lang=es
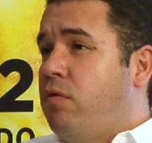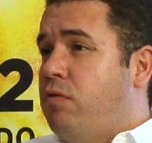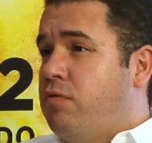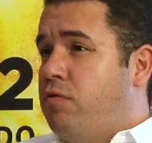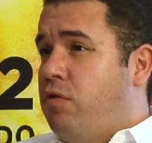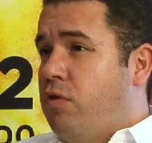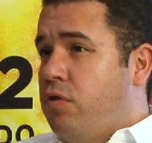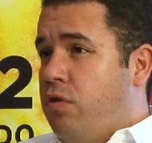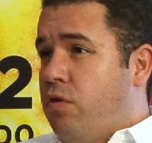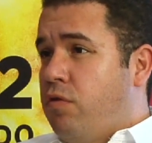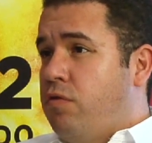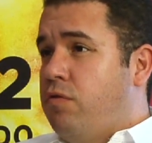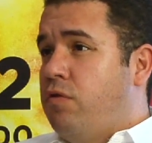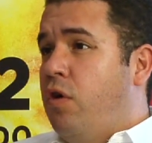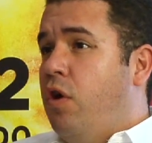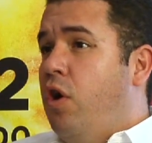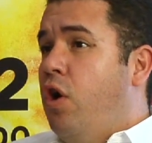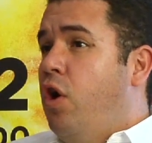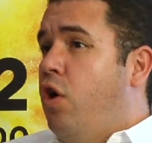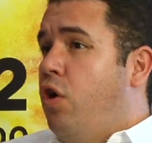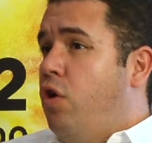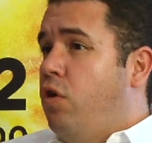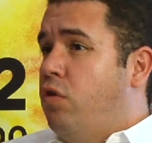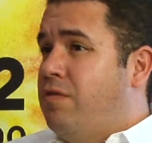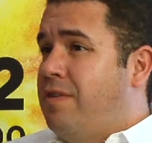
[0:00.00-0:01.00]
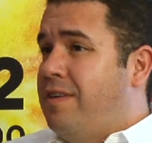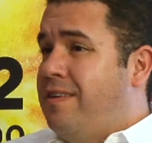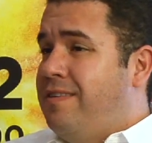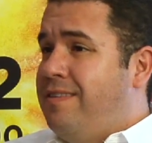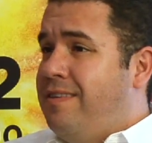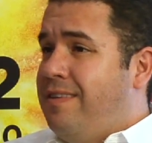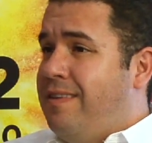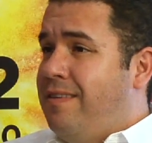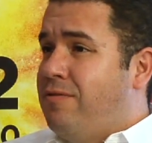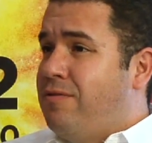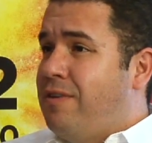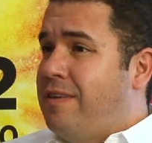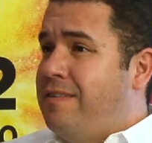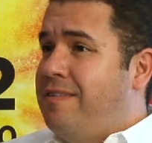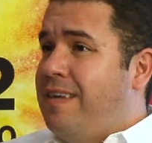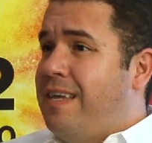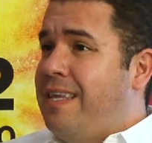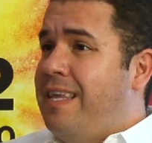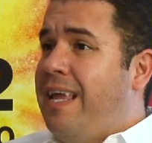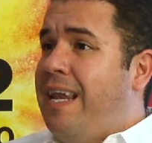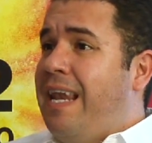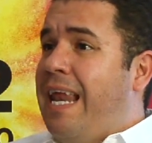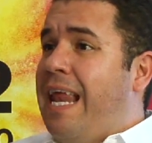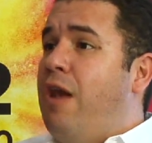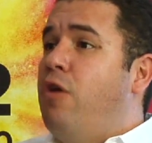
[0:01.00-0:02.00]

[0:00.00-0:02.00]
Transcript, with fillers: nosotros, nos, enseñan